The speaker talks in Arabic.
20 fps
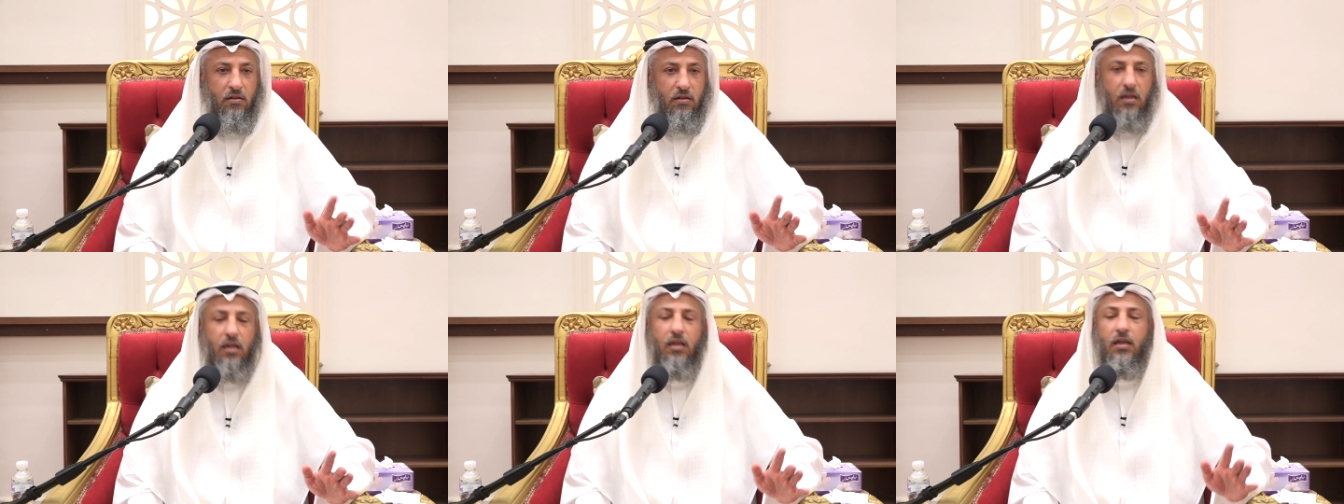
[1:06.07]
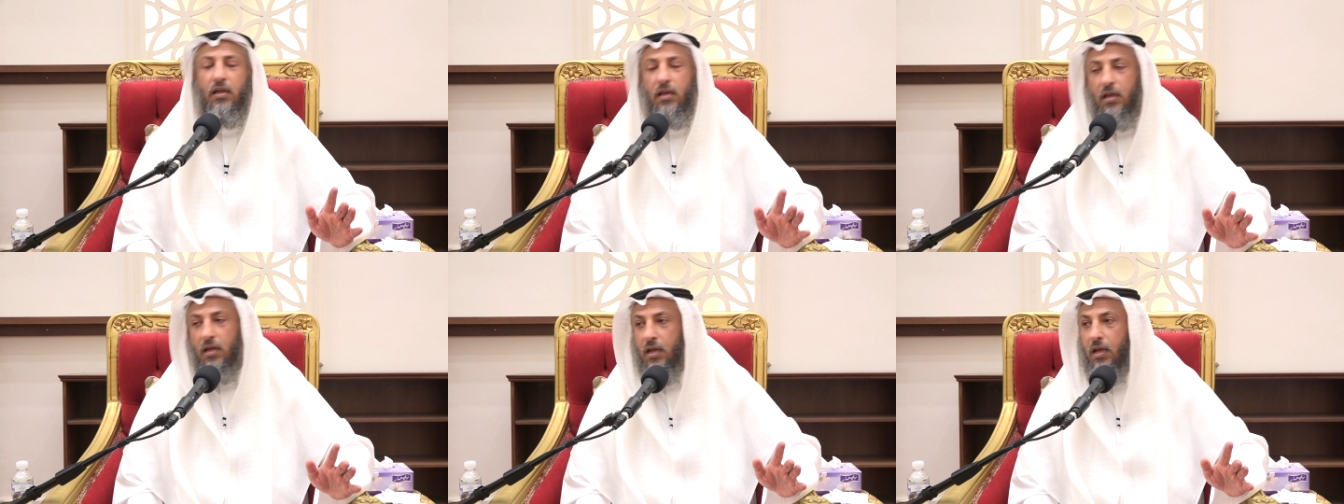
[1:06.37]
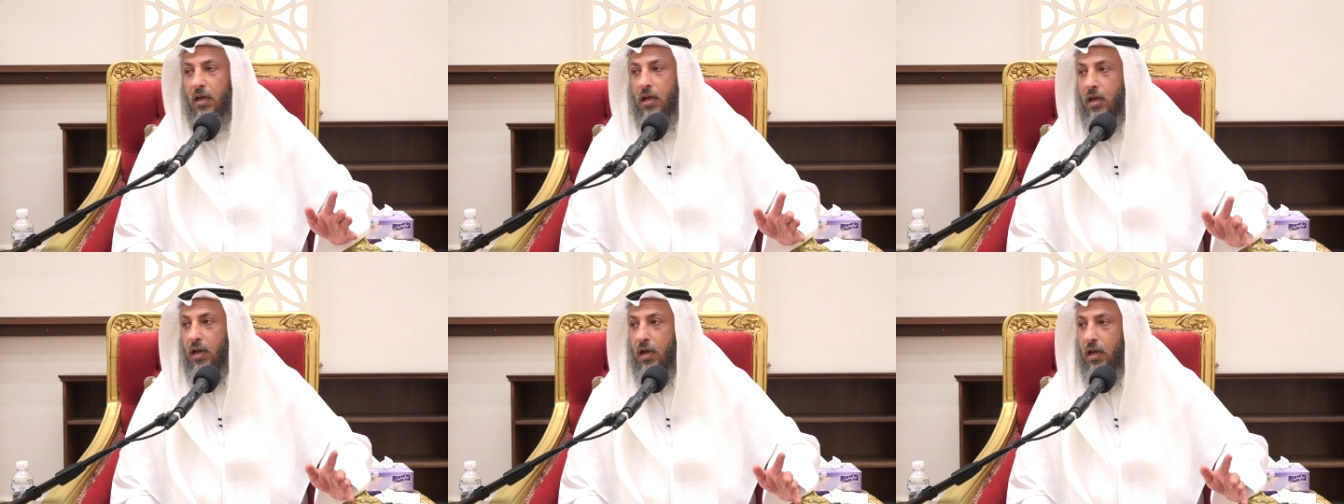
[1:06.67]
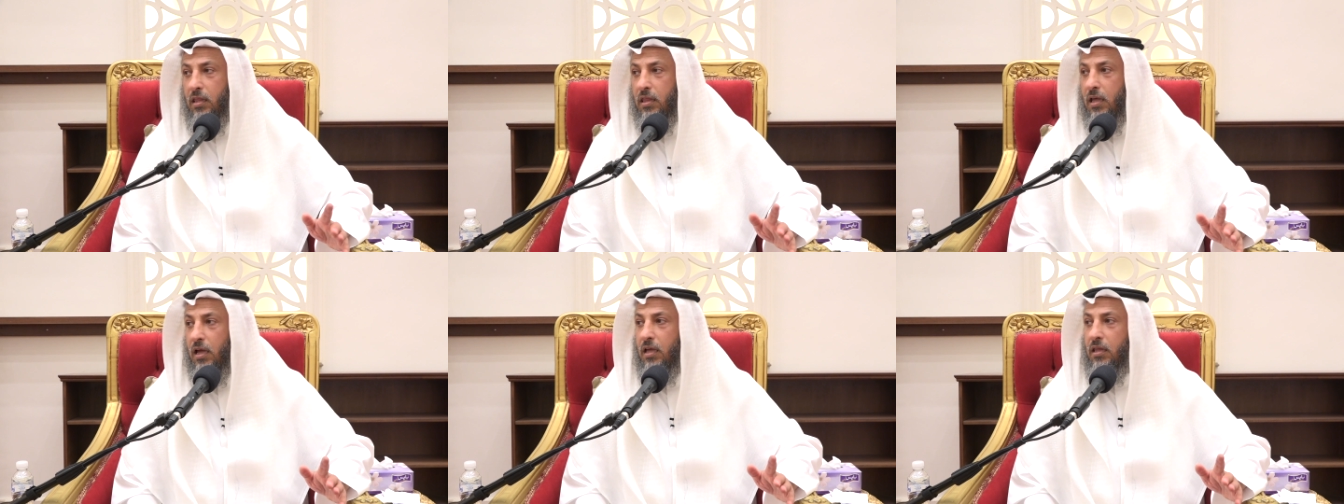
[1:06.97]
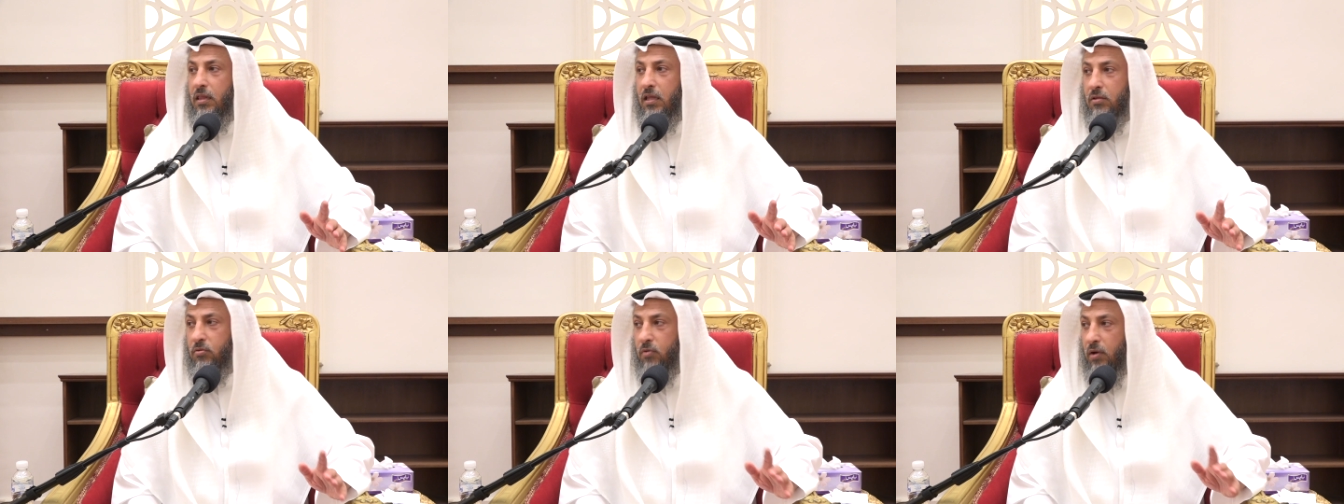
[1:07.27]
اي اذا
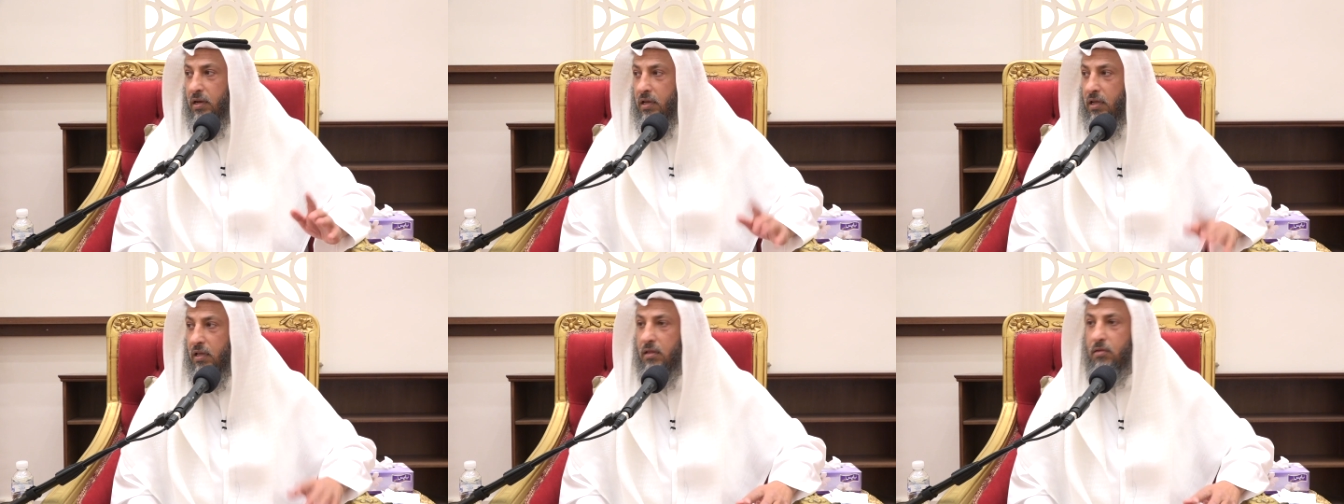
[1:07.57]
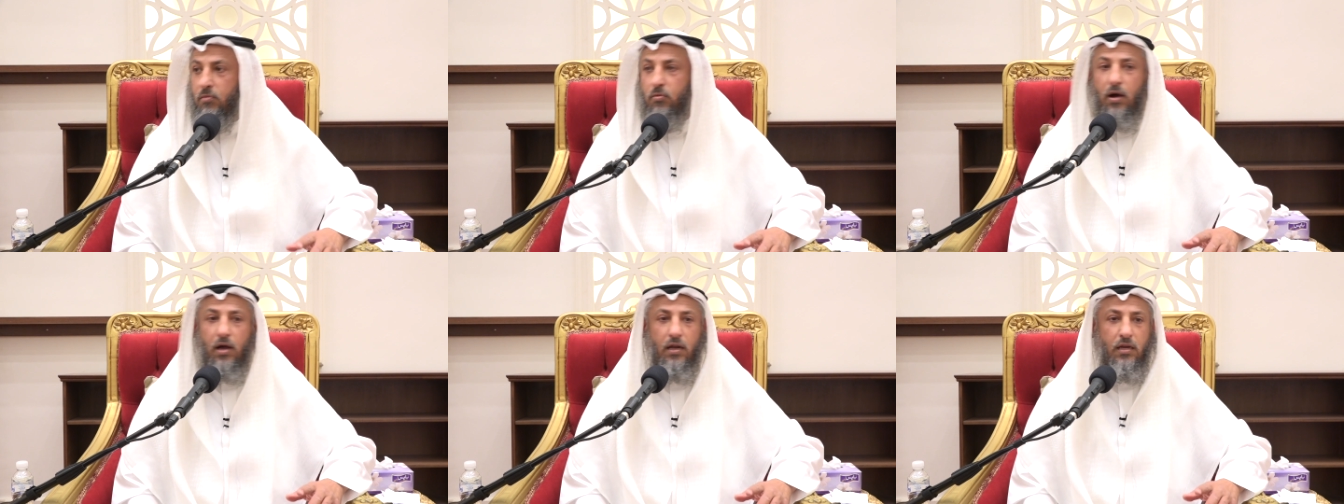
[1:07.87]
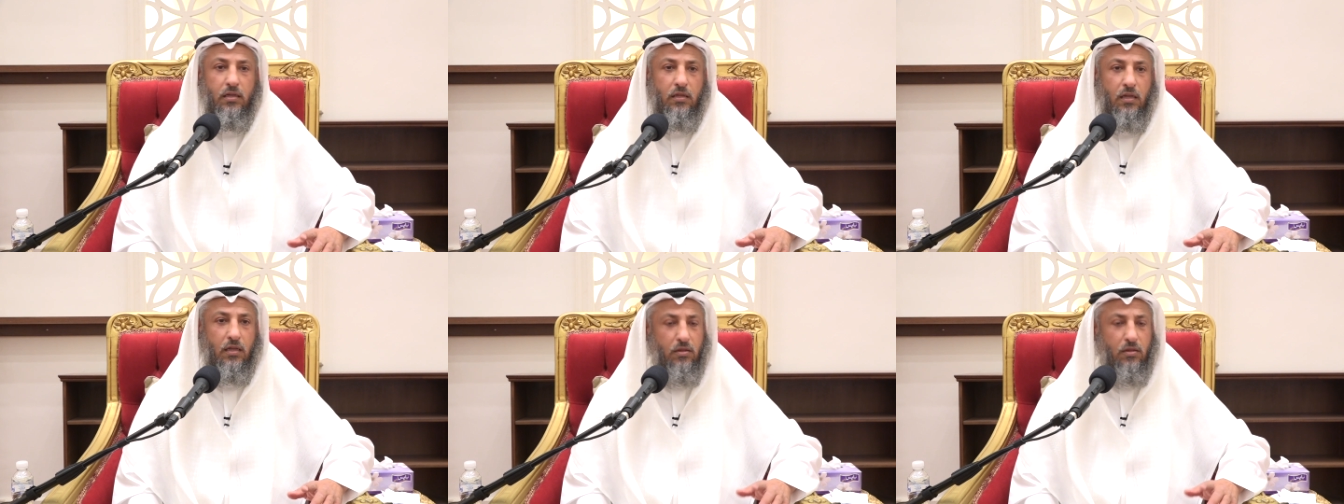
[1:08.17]
اذا ديوانيه الوالد